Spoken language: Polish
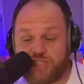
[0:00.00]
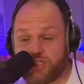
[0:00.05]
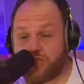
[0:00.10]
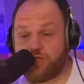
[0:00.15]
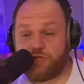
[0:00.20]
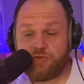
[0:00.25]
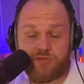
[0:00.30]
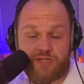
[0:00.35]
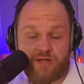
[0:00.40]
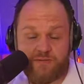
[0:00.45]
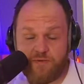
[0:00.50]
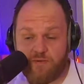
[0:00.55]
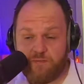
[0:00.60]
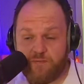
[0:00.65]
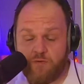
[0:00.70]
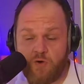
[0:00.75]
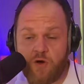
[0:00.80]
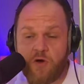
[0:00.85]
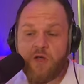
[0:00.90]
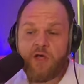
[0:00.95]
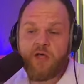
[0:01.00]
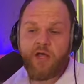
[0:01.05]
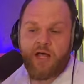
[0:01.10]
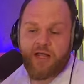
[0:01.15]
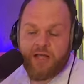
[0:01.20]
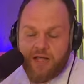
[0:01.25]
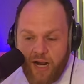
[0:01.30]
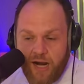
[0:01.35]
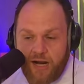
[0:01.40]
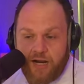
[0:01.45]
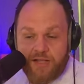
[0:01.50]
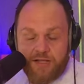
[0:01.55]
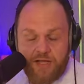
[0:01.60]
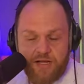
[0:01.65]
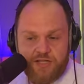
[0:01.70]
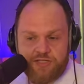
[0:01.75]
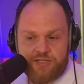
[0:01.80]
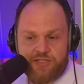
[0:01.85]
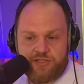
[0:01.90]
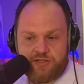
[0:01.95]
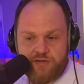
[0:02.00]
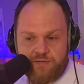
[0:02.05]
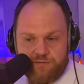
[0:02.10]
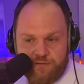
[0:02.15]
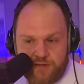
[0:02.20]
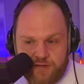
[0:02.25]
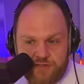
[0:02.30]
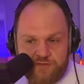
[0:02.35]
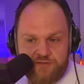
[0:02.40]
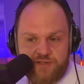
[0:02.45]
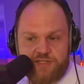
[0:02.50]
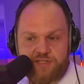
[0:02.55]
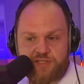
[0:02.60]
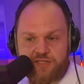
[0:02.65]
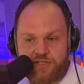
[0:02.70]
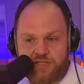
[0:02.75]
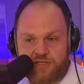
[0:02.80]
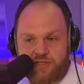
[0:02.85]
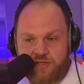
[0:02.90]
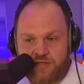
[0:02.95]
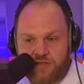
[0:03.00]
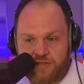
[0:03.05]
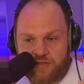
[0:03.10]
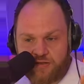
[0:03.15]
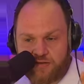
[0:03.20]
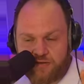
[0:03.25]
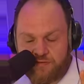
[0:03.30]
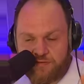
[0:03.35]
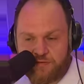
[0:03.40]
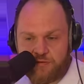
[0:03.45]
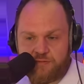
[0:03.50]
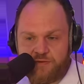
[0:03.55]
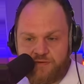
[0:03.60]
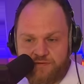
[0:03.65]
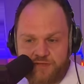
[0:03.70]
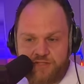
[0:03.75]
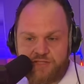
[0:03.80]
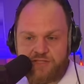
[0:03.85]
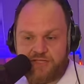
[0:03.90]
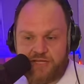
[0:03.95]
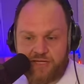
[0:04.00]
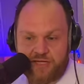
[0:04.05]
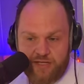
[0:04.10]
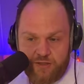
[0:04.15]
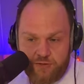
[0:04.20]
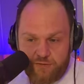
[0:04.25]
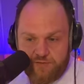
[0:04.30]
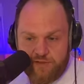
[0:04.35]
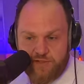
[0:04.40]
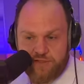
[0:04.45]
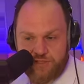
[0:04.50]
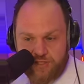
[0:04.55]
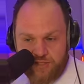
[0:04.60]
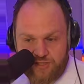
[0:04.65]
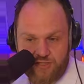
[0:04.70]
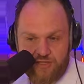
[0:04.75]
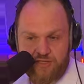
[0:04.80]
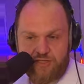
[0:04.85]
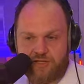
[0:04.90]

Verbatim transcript: wszystko, wszystko tutaj by zgadza. było, e, ale na razie zdobywa doświadczenie w klubie Wieczysta Kraków, to jest trzecia